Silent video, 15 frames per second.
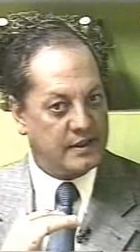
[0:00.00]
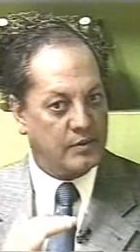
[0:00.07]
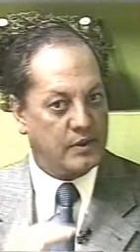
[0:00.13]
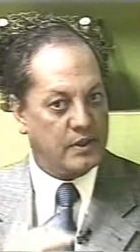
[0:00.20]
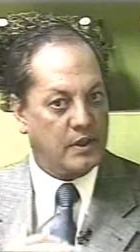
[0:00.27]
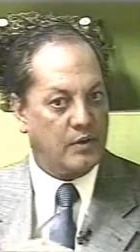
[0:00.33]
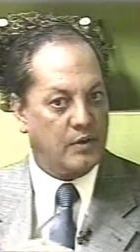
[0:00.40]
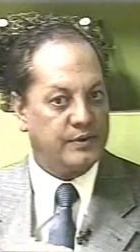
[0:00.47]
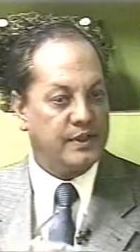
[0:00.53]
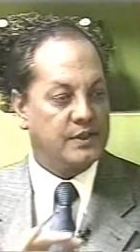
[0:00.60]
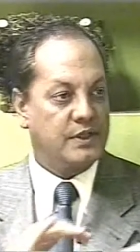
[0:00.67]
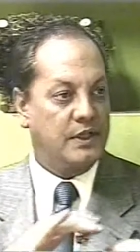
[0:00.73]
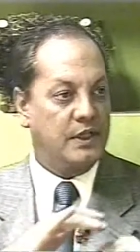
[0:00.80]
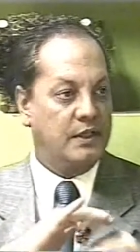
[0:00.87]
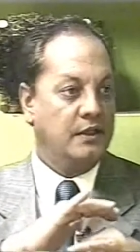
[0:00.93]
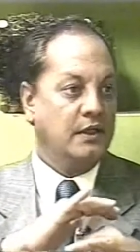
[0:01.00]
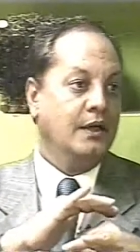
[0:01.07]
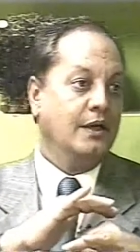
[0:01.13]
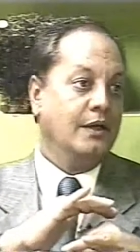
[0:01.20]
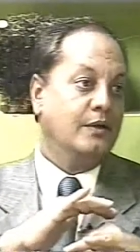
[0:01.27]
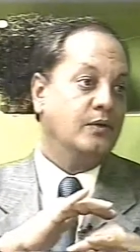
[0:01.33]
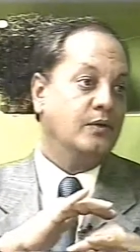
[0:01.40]
local, deixa ele
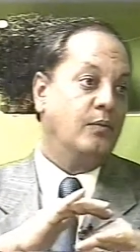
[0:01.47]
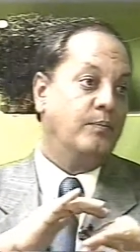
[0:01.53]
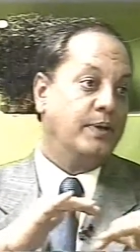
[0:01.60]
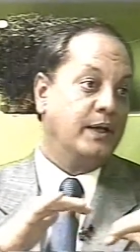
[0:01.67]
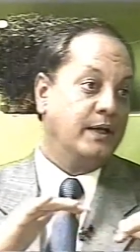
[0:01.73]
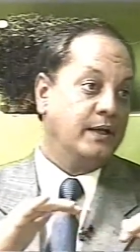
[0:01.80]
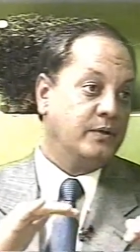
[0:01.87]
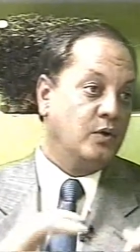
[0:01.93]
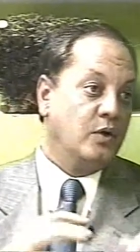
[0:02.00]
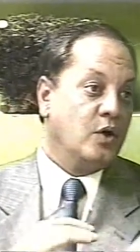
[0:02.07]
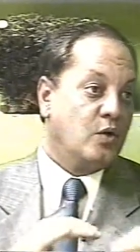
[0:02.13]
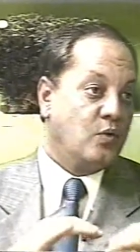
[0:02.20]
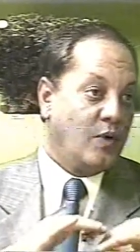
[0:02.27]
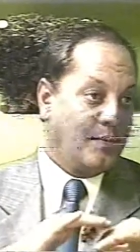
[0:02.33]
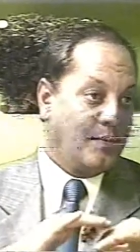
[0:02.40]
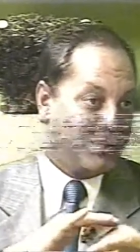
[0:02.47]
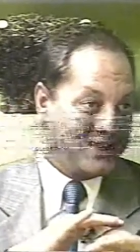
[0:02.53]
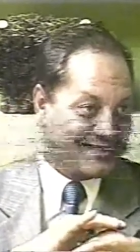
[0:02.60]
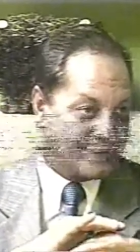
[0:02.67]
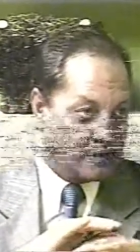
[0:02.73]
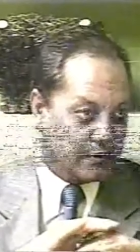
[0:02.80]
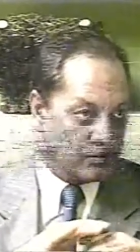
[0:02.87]
num plano com a
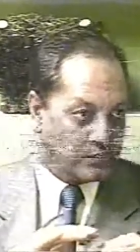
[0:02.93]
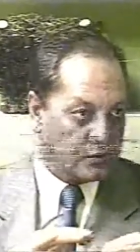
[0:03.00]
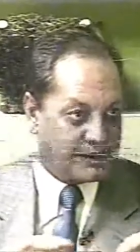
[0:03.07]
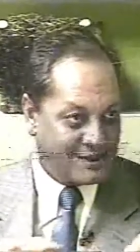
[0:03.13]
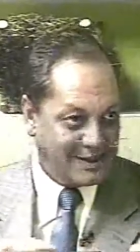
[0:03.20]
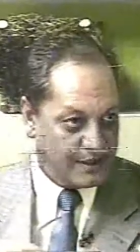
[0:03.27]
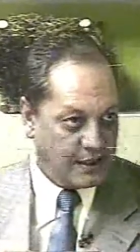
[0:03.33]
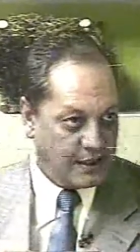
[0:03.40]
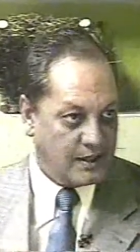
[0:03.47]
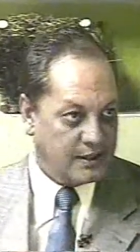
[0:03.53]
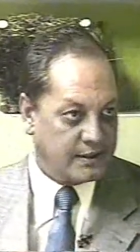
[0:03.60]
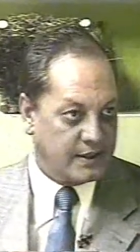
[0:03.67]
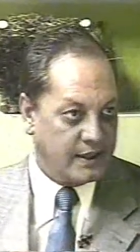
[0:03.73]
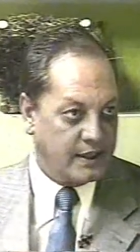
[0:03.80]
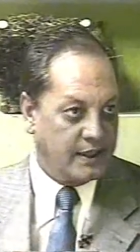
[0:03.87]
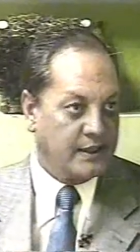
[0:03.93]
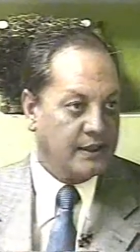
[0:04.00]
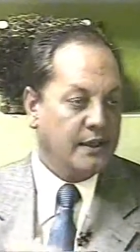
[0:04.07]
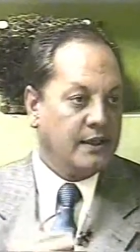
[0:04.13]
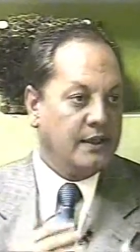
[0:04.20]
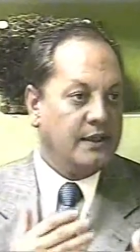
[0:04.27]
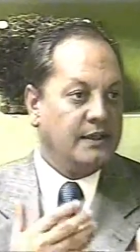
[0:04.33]
pressão que ele tem uhum.